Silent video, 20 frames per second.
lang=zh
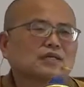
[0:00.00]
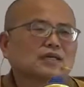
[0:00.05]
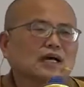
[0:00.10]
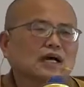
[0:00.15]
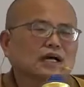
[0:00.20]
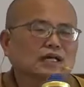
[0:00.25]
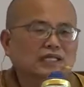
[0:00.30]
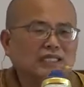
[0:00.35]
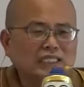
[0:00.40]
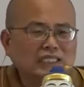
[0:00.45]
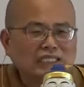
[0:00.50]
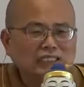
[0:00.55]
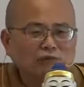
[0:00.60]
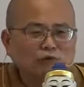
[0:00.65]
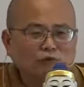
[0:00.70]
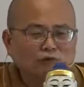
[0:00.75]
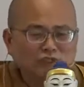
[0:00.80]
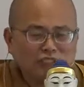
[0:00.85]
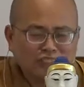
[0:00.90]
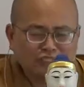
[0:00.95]
啊，以
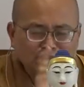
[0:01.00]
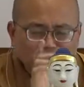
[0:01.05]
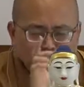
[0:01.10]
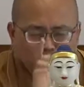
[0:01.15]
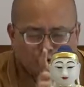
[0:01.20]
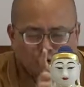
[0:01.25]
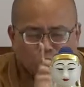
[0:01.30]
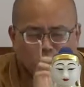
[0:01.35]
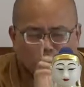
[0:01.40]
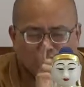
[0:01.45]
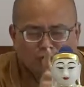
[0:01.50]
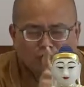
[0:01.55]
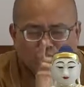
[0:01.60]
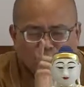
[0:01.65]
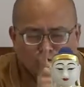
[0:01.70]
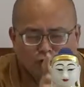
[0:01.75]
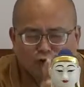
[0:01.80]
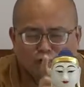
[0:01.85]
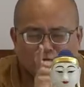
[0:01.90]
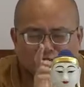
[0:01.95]
以佛为
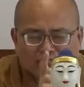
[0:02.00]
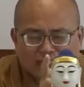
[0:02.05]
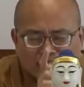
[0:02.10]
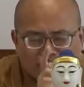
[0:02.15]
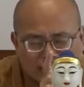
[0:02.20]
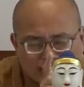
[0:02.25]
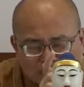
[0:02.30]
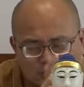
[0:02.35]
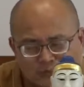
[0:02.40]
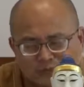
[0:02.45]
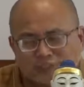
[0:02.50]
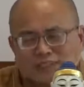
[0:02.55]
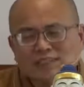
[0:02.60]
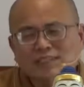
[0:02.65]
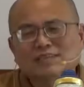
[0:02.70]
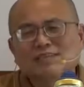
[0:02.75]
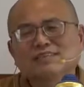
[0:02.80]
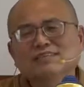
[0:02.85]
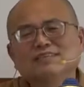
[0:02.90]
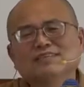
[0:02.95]
模范来修
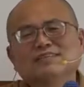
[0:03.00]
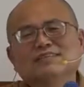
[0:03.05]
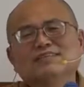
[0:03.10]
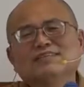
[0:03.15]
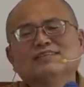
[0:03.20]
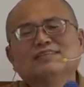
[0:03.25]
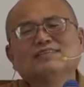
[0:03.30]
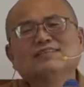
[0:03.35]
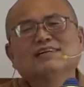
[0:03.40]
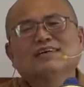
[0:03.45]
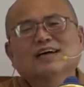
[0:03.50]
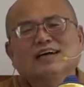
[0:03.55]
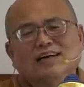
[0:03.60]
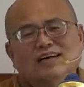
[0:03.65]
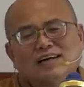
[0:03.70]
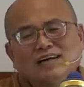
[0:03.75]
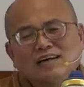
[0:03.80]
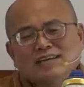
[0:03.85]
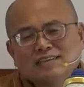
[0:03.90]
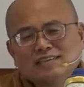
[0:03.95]
行
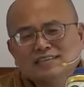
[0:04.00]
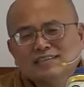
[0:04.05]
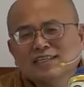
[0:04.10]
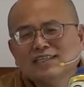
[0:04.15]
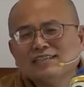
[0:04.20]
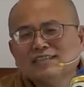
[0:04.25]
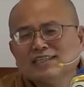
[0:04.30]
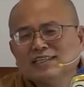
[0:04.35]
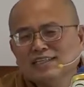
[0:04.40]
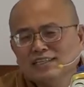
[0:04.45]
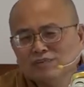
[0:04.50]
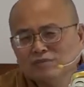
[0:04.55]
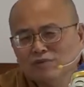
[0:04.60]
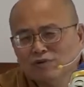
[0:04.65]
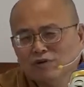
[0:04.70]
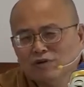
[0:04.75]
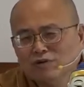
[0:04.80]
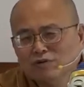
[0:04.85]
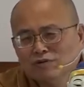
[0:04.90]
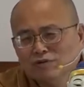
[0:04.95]
啊。你天天念
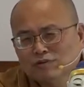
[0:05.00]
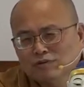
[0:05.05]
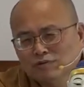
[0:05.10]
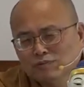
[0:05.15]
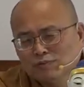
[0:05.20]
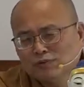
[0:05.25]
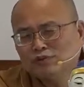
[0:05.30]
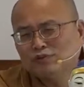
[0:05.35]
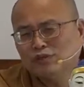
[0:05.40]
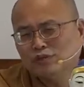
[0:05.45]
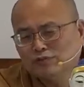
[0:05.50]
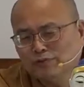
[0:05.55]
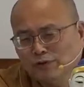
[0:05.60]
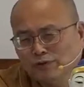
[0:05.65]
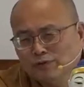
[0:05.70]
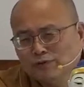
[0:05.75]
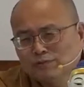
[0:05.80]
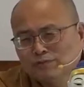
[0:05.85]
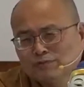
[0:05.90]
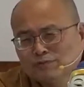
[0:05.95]
佛不学
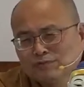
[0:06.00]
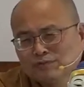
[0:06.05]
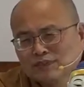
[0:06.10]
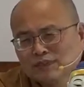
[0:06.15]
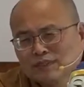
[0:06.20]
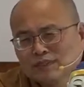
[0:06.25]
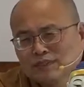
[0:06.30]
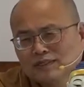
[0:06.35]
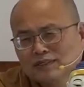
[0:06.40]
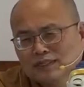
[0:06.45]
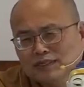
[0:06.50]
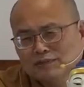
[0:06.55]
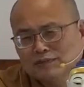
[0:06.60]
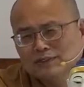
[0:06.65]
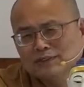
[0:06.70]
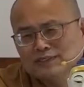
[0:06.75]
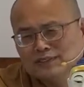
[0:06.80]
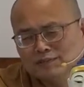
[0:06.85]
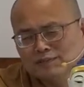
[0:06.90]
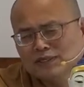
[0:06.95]
佛，那
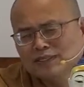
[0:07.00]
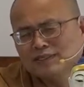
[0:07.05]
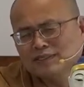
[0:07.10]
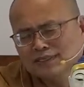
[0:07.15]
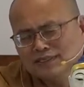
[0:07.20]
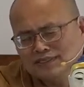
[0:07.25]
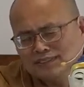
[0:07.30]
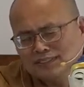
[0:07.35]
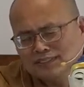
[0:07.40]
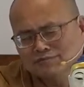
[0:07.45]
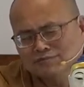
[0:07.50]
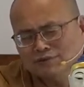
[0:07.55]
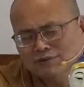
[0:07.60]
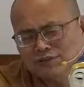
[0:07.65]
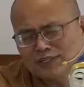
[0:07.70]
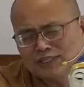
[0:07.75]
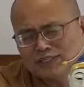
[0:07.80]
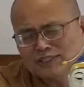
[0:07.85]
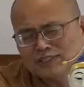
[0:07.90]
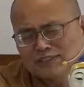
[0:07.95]
么怎么可能成
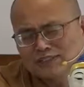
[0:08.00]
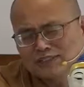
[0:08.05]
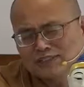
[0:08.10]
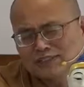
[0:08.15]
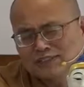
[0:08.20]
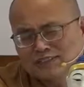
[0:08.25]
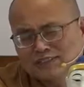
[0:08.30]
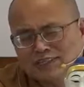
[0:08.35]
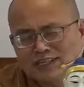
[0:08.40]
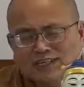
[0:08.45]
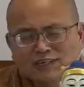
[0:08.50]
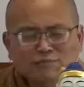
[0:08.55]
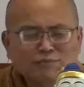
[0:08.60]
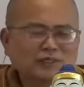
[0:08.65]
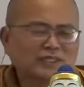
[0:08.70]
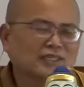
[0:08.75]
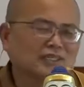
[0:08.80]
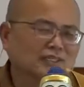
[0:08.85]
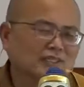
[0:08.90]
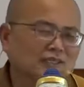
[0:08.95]
佛呢？啊，
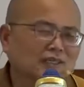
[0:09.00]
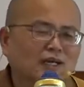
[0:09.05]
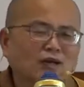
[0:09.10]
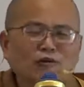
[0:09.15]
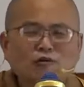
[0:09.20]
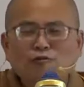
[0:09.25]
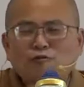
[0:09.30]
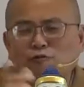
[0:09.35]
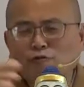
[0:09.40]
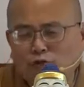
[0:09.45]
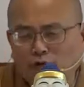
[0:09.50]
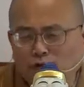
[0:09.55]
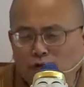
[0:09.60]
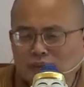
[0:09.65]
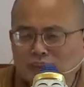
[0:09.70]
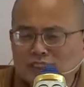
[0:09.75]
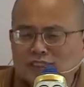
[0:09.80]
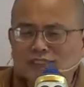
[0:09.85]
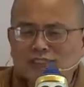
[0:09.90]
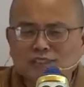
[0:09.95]
不可能。
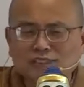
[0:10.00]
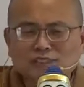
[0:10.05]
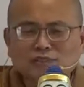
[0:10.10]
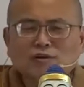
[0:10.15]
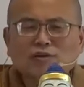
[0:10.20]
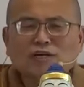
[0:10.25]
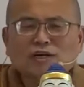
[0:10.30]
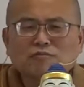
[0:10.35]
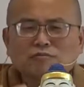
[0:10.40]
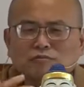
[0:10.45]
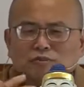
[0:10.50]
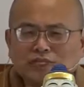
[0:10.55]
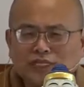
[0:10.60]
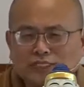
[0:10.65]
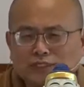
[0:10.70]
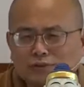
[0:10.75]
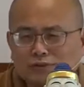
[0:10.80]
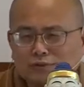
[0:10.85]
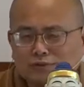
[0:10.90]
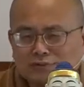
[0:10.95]
佛自己都要
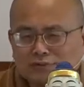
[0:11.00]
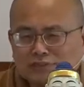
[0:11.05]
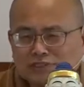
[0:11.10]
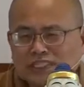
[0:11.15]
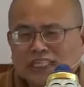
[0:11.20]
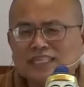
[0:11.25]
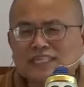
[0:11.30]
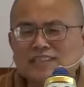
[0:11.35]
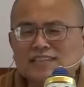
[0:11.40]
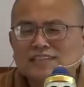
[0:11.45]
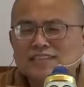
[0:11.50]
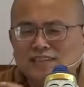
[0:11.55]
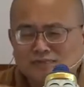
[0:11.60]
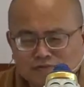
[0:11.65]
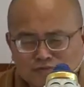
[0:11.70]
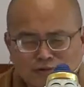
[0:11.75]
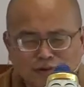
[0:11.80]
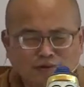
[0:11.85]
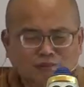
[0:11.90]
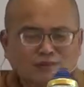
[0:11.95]
灭苦才能成
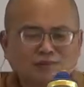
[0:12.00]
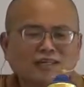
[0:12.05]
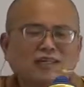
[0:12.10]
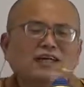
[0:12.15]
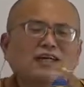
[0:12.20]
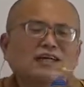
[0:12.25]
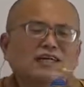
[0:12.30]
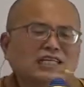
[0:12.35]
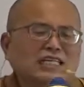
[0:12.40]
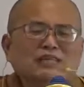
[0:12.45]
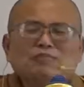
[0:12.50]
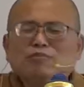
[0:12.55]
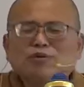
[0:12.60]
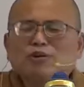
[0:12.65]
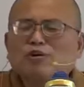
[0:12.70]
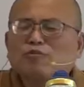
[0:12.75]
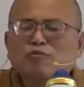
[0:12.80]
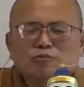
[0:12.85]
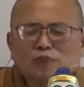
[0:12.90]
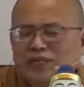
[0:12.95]
佛，你不
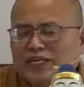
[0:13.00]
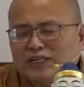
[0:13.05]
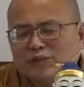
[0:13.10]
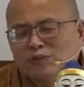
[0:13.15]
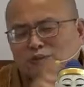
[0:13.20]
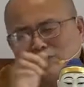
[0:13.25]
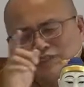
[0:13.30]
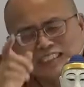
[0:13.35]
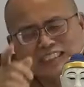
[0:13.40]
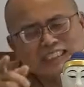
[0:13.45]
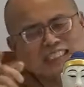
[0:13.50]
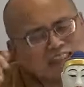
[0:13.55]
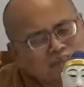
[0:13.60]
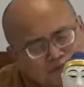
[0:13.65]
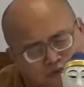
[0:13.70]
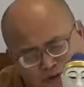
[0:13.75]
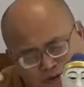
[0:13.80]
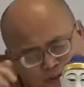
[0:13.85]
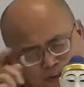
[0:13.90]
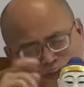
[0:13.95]
用灭苦，你念
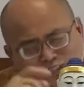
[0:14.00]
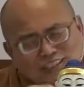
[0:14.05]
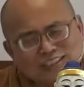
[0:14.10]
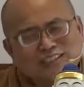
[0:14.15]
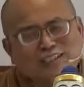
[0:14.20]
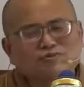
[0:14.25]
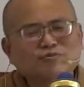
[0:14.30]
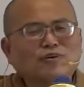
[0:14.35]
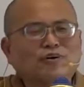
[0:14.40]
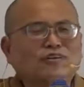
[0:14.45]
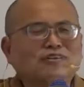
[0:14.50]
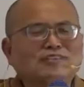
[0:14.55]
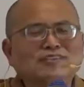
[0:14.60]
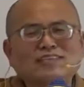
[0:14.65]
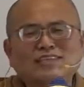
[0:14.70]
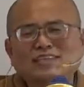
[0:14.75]
佛就能成佛，